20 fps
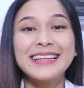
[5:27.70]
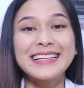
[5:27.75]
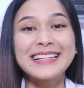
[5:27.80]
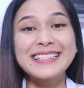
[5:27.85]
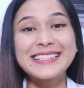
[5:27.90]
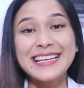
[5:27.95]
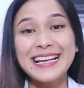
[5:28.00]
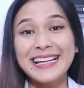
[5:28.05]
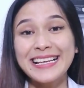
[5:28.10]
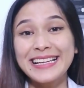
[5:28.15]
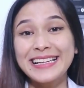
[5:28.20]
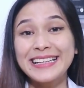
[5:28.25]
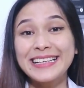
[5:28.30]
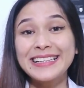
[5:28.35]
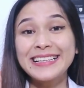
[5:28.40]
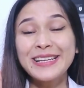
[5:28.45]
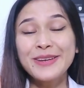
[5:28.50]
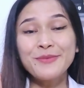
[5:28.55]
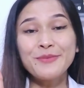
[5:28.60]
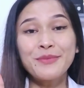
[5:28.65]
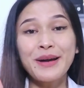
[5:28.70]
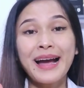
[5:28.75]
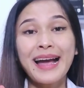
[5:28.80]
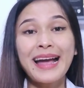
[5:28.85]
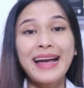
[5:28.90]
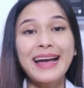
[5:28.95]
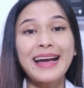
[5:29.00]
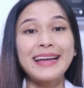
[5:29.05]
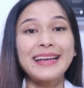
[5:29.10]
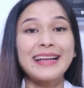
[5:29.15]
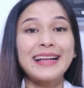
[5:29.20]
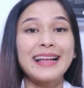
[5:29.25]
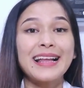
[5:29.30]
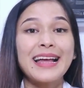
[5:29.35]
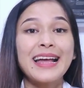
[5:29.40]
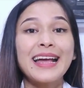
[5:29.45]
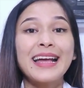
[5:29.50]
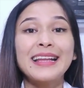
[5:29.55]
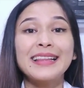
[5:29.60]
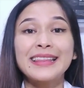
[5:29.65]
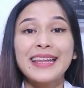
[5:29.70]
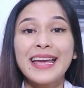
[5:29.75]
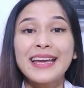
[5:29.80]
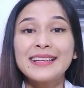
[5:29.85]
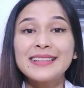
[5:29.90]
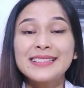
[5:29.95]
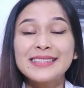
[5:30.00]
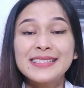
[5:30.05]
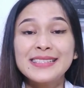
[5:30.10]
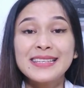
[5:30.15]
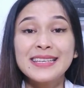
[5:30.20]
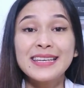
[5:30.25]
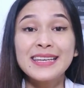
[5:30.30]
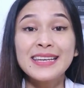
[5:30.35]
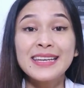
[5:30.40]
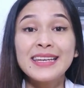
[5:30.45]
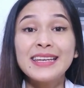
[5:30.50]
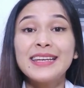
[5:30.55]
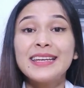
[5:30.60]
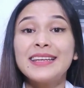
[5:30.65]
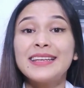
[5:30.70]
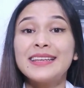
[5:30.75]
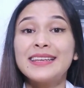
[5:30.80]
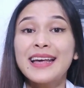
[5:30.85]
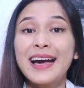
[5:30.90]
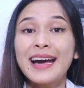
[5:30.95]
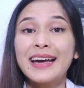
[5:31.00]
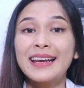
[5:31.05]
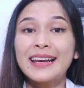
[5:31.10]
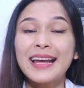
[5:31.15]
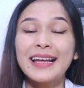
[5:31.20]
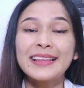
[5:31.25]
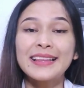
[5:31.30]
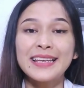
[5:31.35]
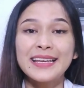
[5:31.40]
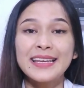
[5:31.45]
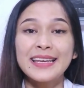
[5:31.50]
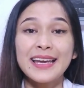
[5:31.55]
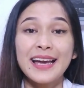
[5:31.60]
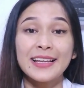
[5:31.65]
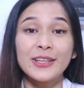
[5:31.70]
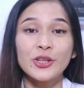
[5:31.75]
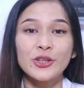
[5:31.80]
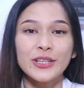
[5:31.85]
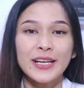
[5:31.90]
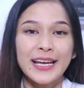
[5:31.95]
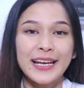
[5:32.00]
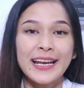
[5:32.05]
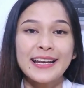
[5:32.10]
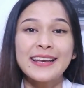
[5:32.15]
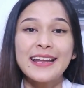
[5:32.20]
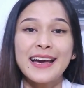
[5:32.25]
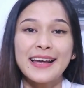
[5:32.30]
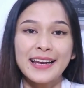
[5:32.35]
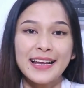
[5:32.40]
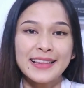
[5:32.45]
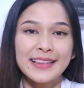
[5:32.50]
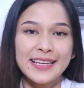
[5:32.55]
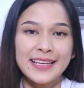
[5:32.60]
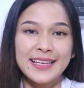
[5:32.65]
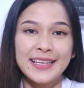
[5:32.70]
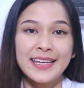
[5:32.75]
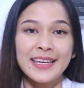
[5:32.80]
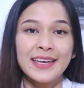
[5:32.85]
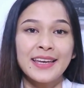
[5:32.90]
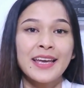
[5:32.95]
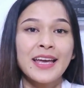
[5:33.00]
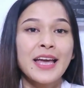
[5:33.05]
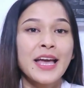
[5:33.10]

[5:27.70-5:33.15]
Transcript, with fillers: Gejala yang kelima adalah tensi darah tinggi atau tekanan darah tinggi.